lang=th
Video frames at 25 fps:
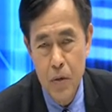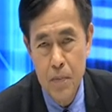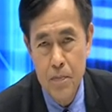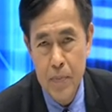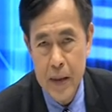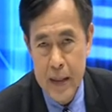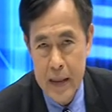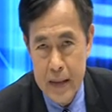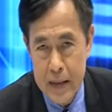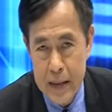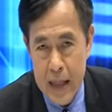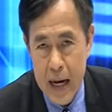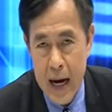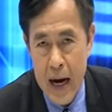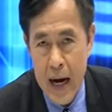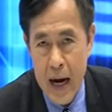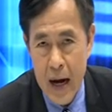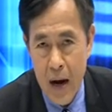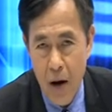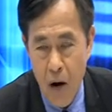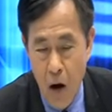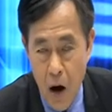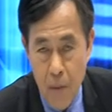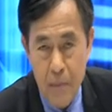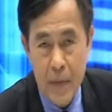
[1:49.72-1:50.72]
คุณปริญญา
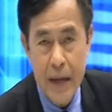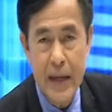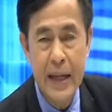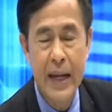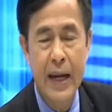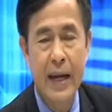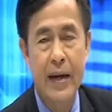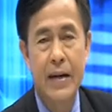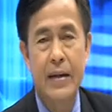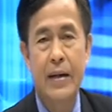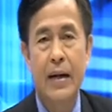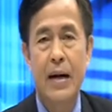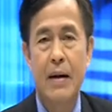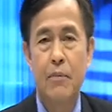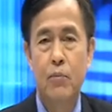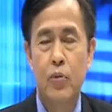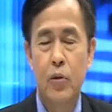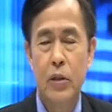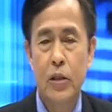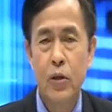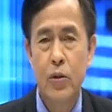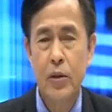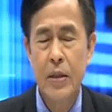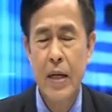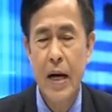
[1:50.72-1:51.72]
หอมอเนกนะครับ
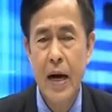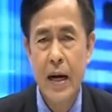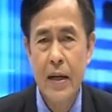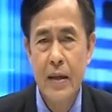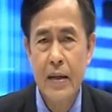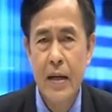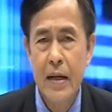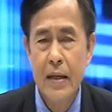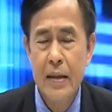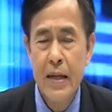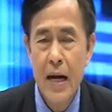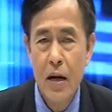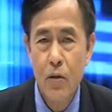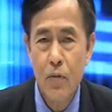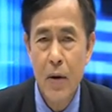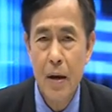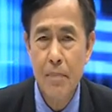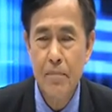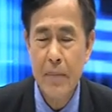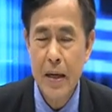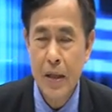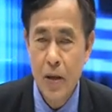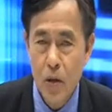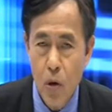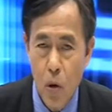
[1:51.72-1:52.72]
ผู้เชี่ยวชาญทางด้าน
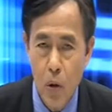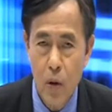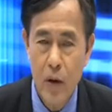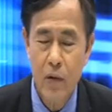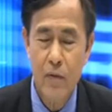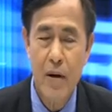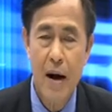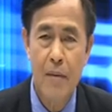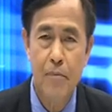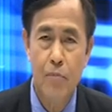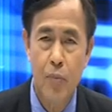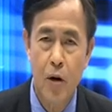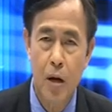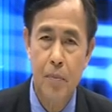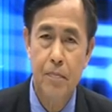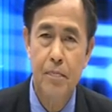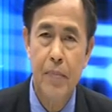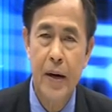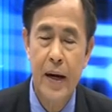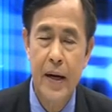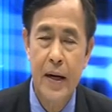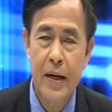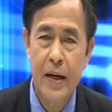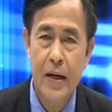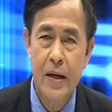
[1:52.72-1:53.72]
ความมั่นคงและความปลอด
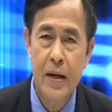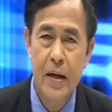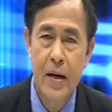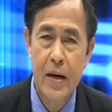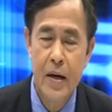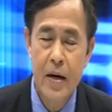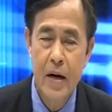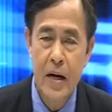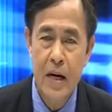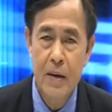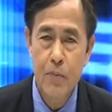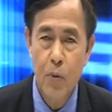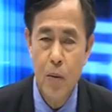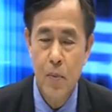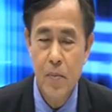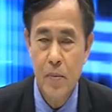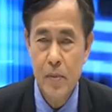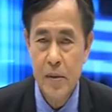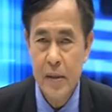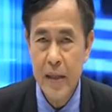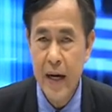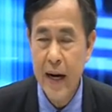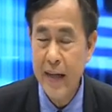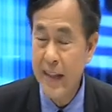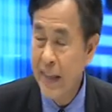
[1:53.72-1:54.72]
ภัยระบบ
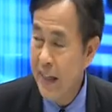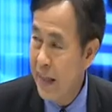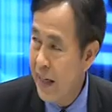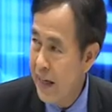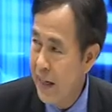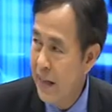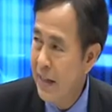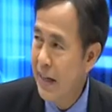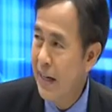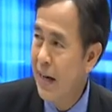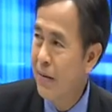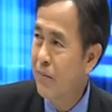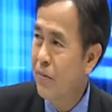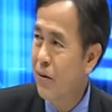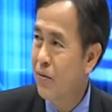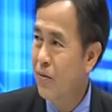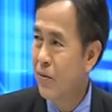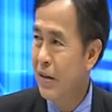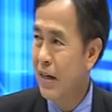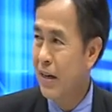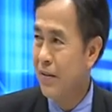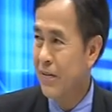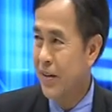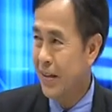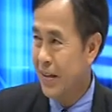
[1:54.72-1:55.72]
สารนิเทศนะครับขอ
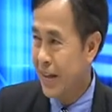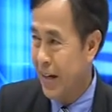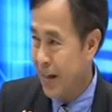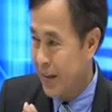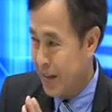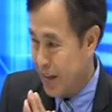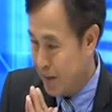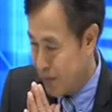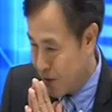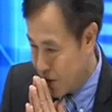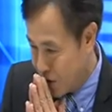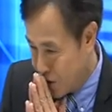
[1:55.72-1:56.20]
บคุณครับอาจารย์